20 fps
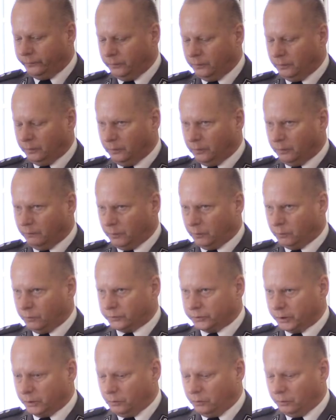jako
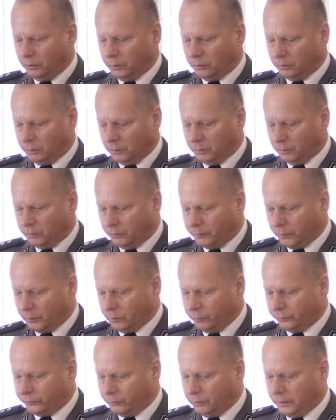samorządowcy też pomóc
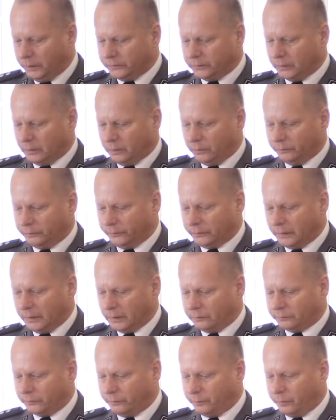policji. I w tym
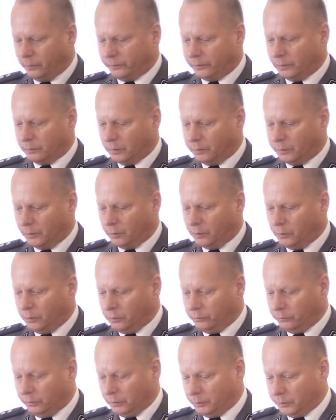roku też e, ta
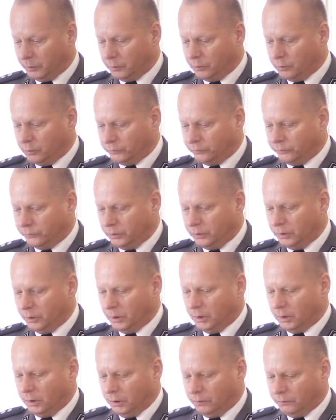pomoc będzie.
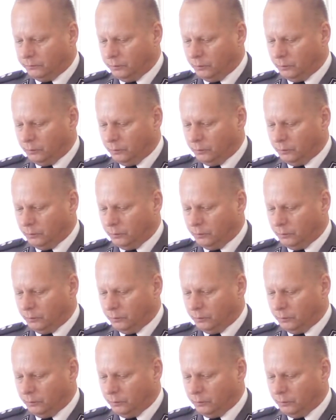To są